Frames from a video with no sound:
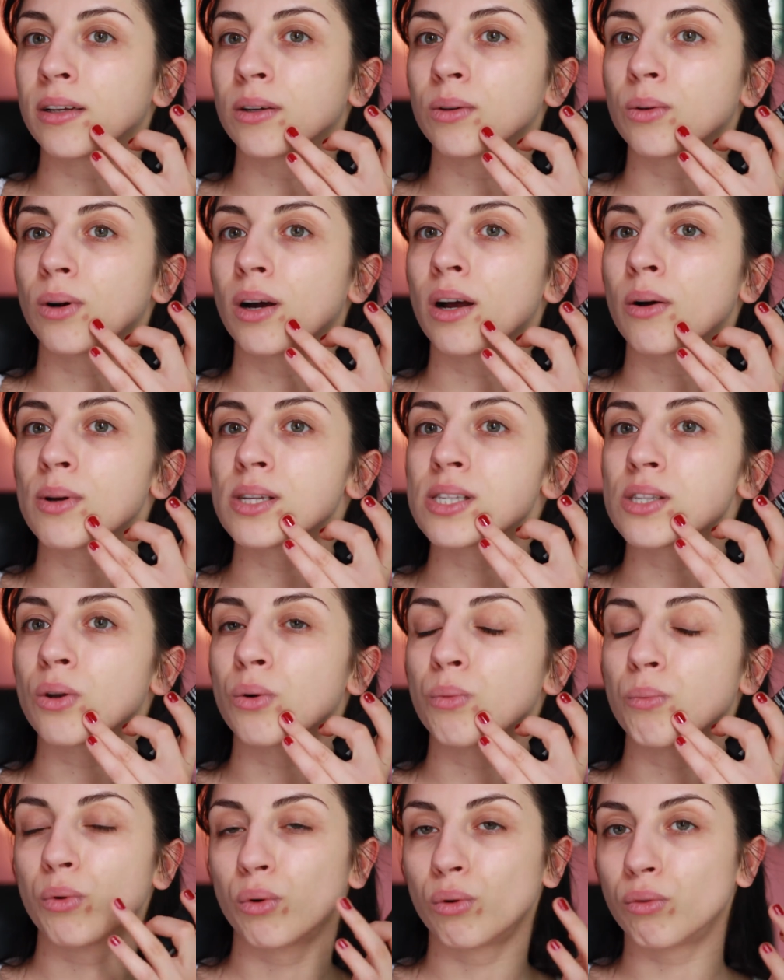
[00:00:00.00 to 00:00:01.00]
qua questo
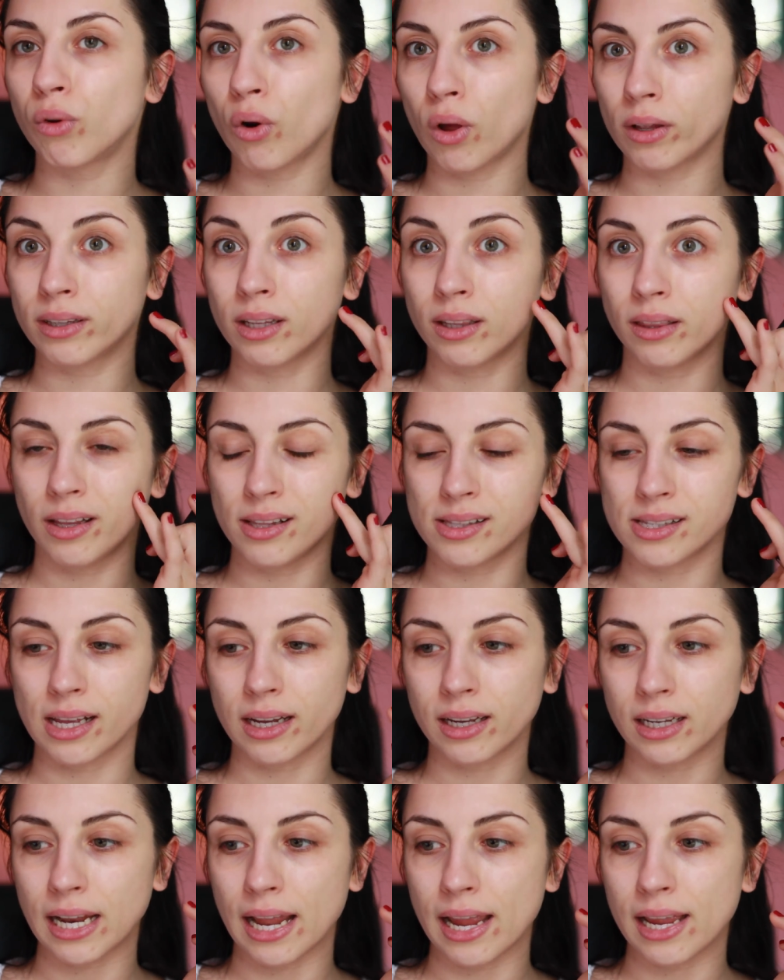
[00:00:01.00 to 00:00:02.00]
era un brufolo, ha tendenza
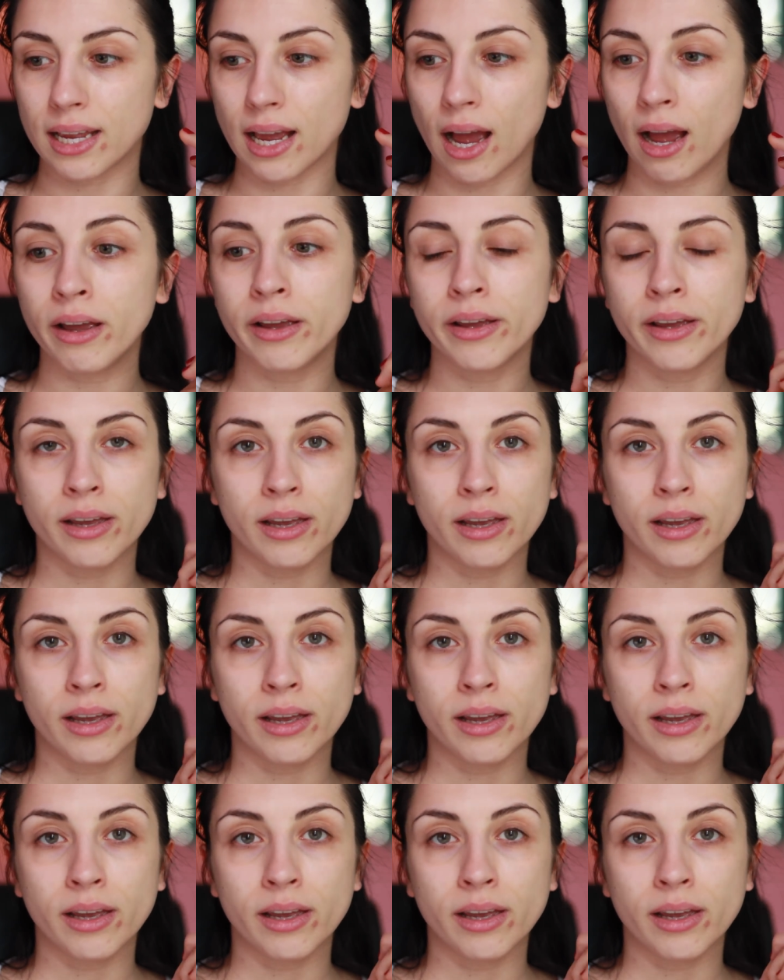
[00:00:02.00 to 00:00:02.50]
acneica